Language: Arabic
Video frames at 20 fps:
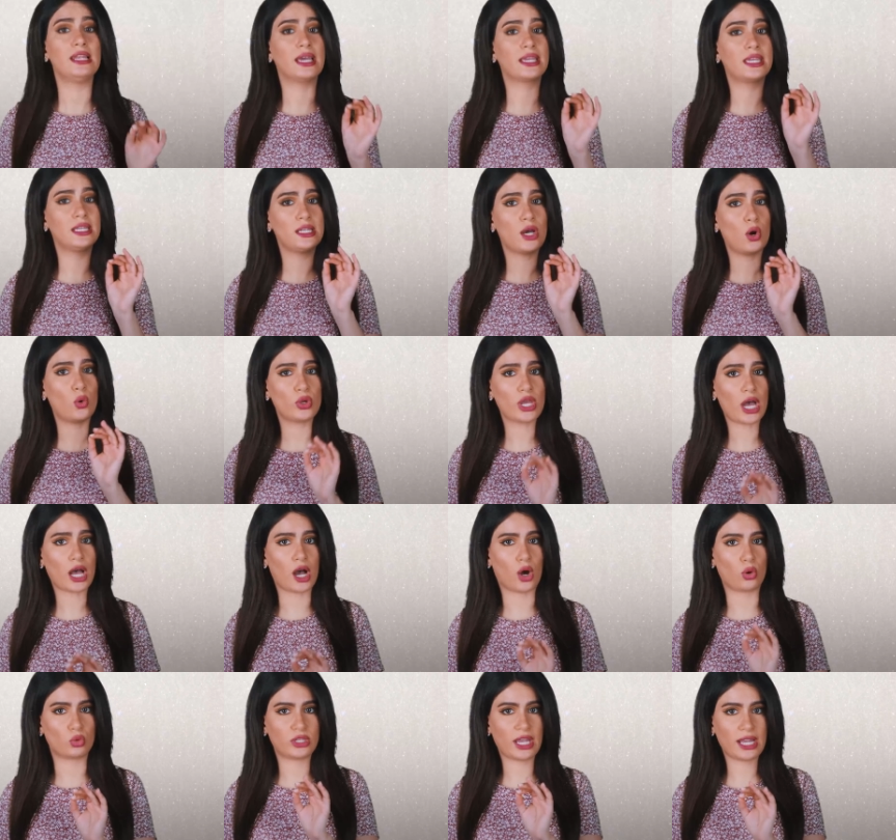لكنه
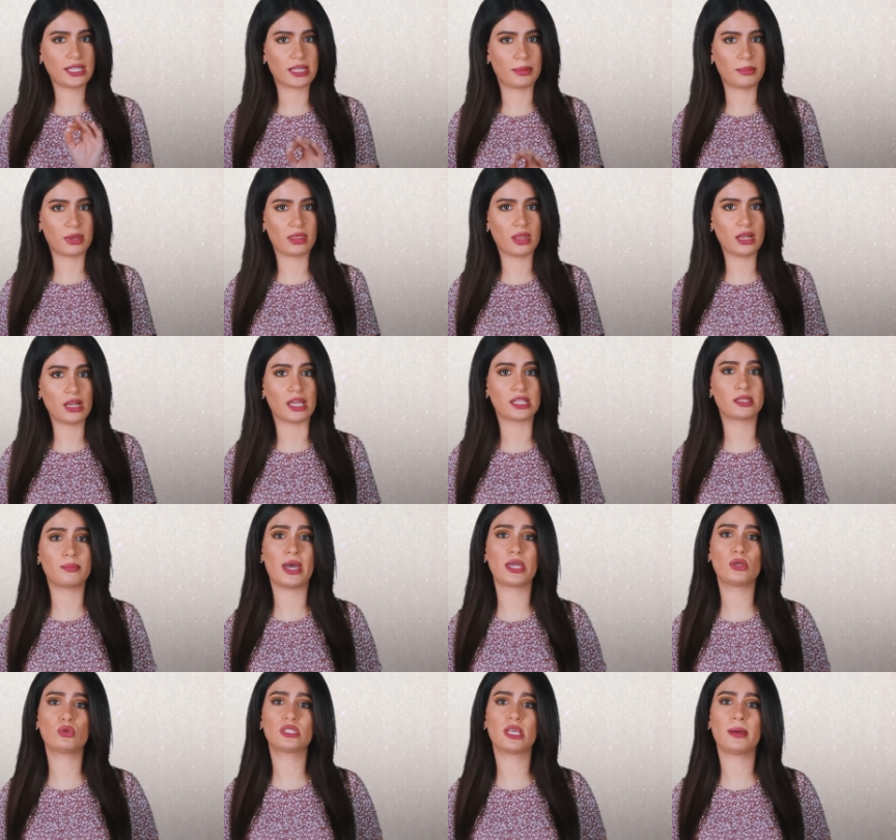يقع تحت مظلة
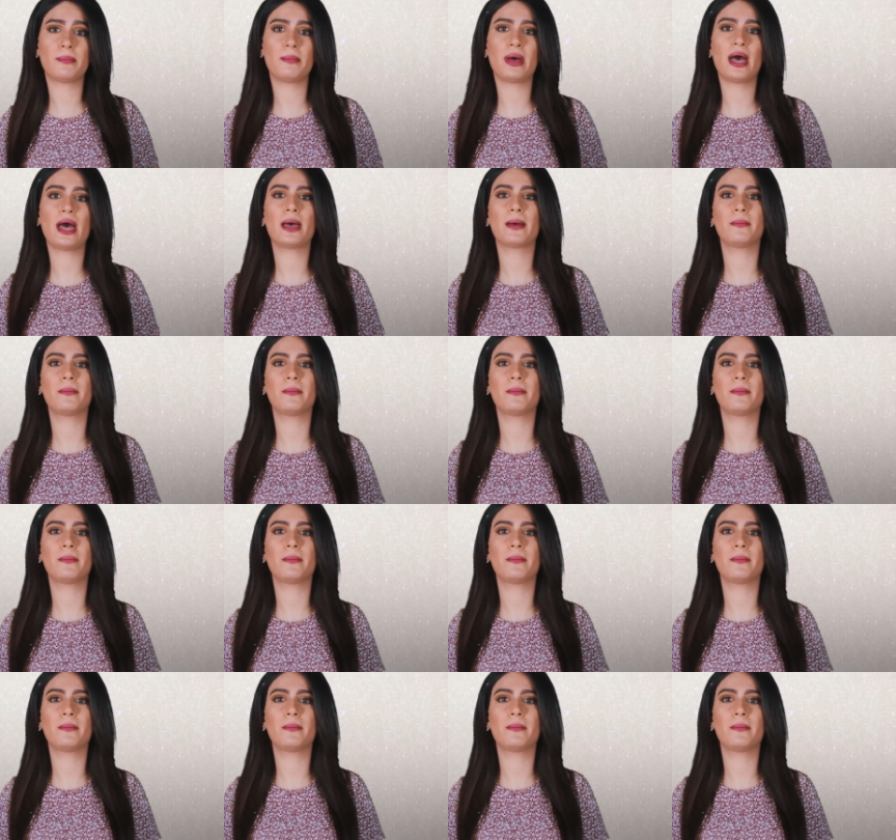ما يسمى